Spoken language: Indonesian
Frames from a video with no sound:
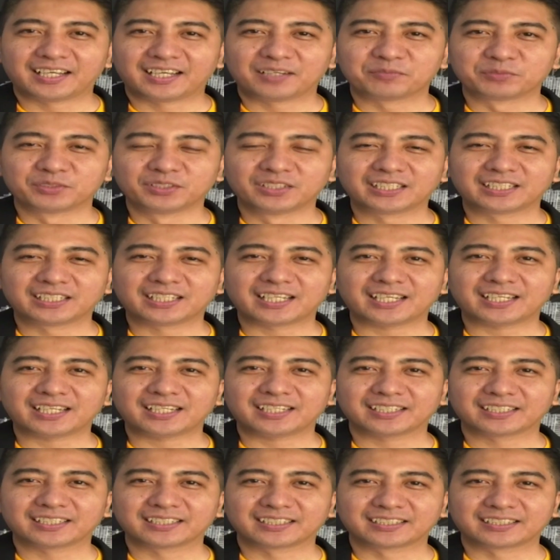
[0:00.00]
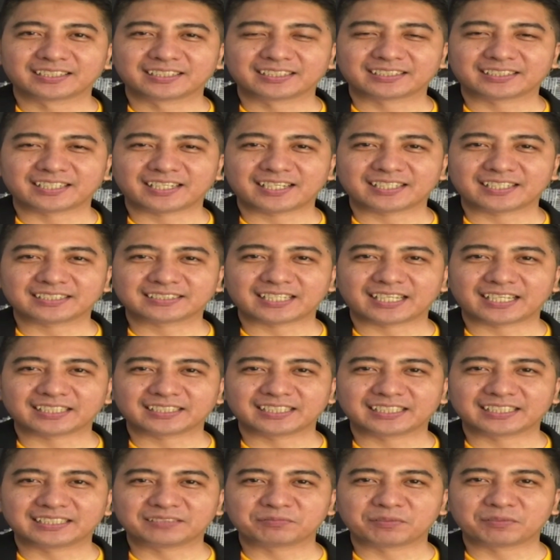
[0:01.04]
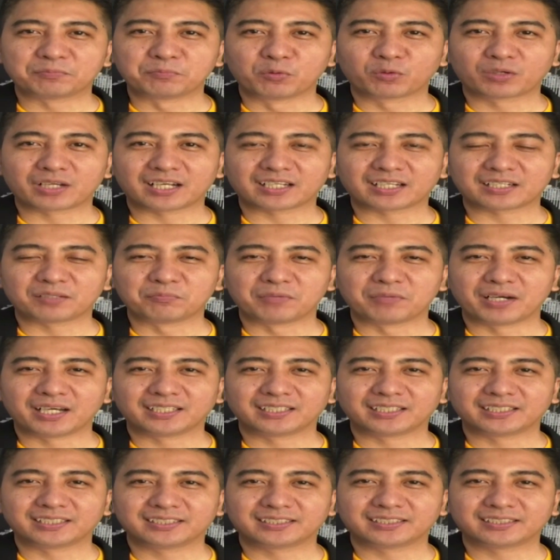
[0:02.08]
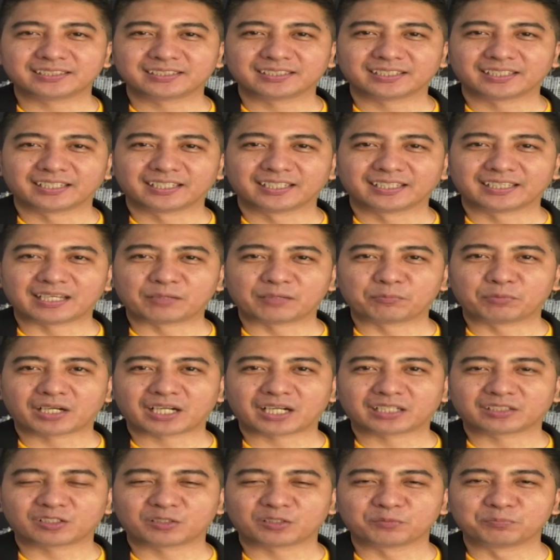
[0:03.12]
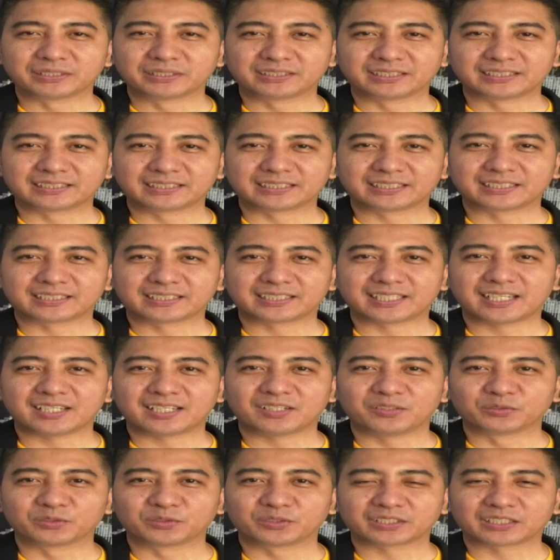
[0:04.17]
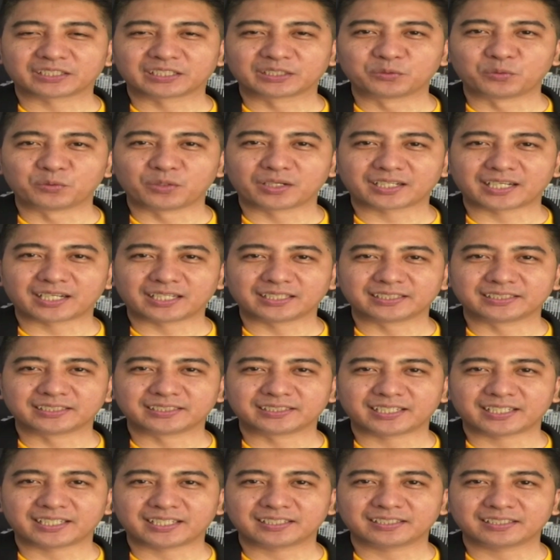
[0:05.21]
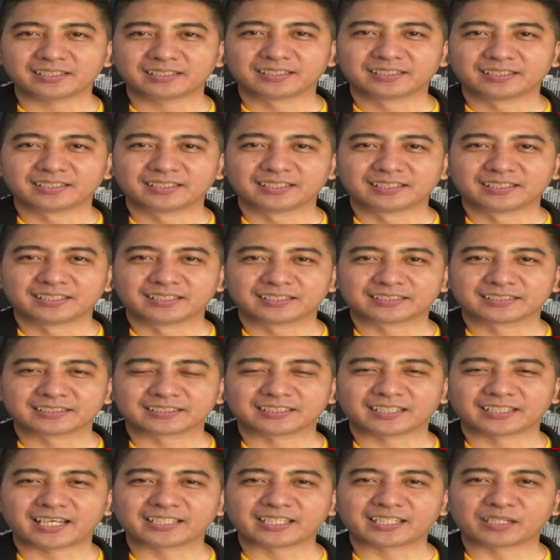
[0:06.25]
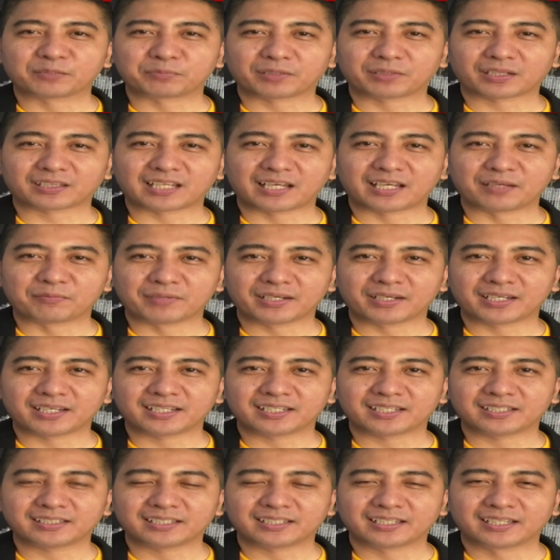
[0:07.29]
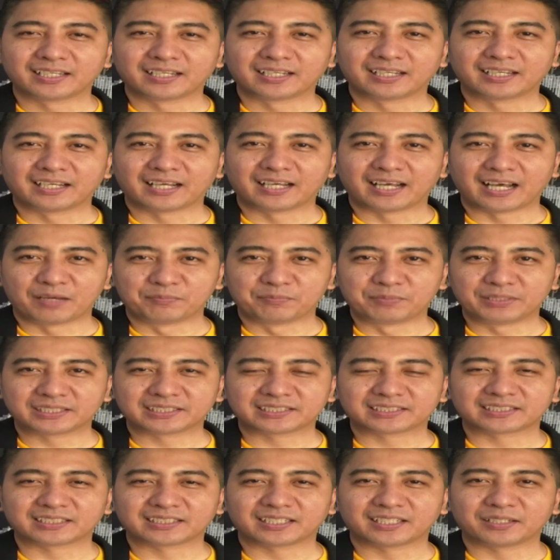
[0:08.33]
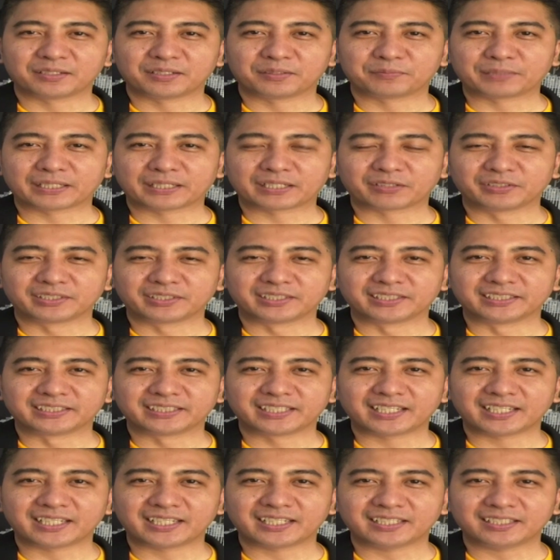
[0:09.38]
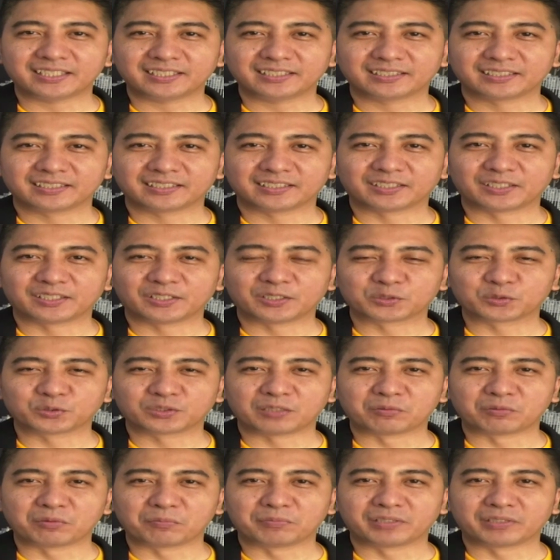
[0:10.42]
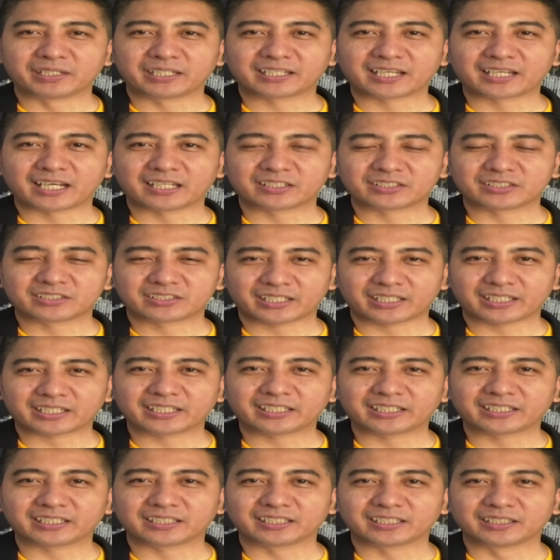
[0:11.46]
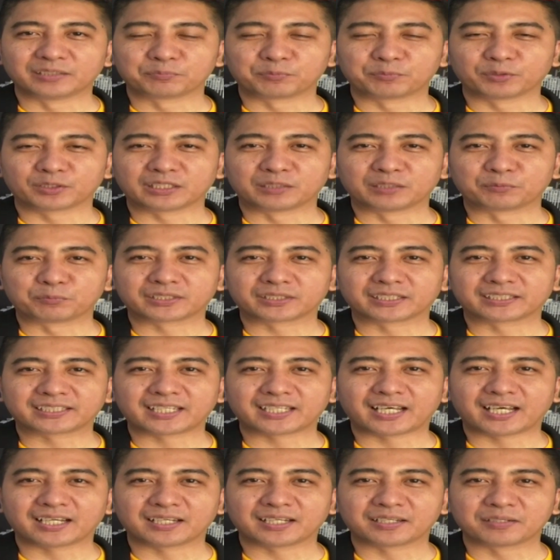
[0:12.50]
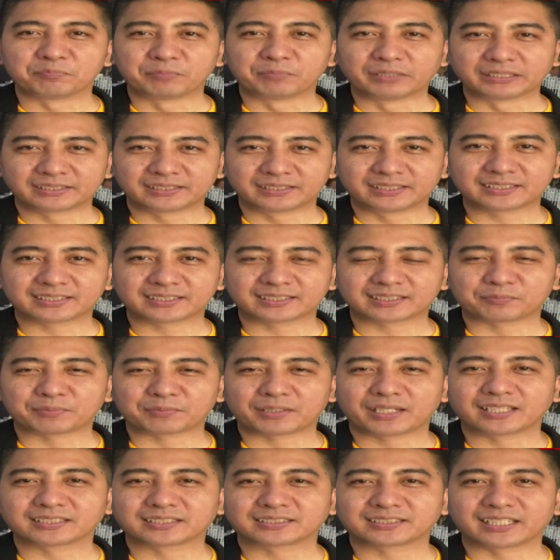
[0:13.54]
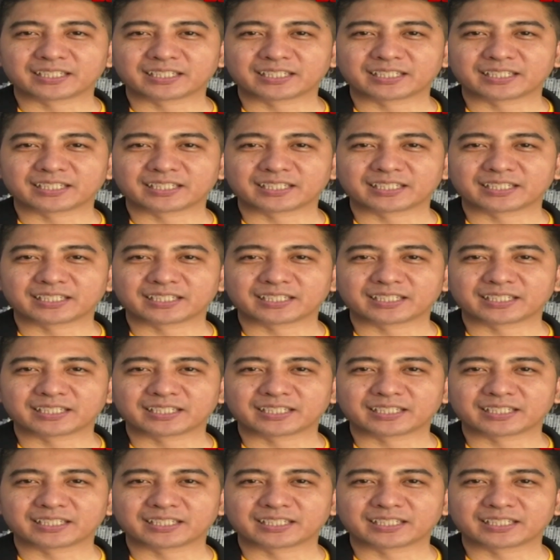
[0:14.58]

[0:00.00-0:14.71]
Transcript: Alhamdulillah kita saat ini membuka kembali laboratorium bisnis kita untuk kedua kalinya setelah yang pertama habis uh, periodenya uh, sudah memberikan sharing input-input tentang bisnis kepada